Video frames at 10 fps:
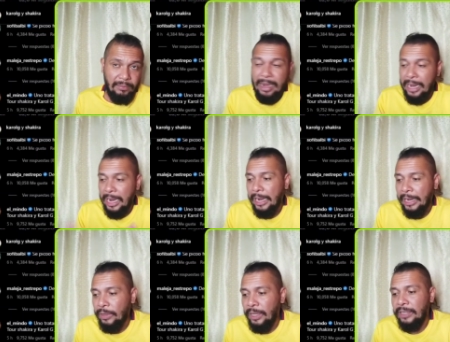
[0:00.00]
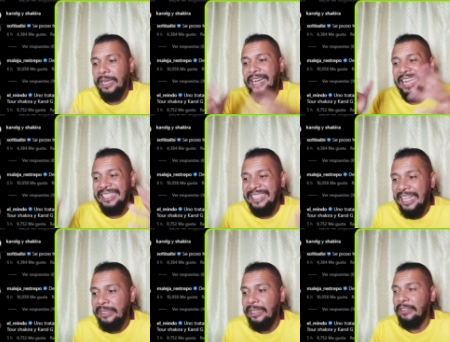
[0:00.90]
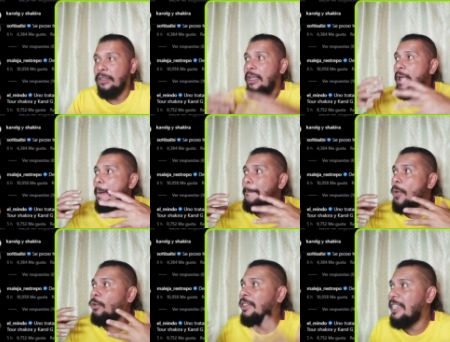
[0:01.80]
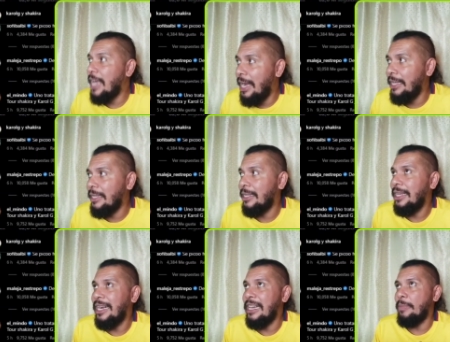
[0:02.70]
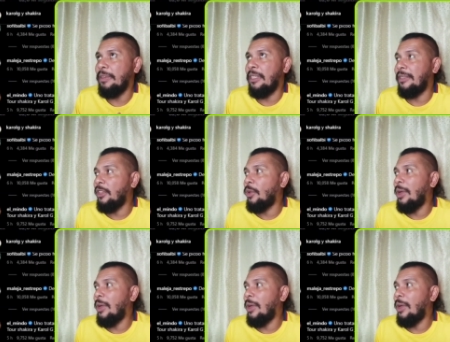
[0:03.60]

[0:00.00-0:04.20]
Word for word: valga la redundancia, cantantes mundiales representando a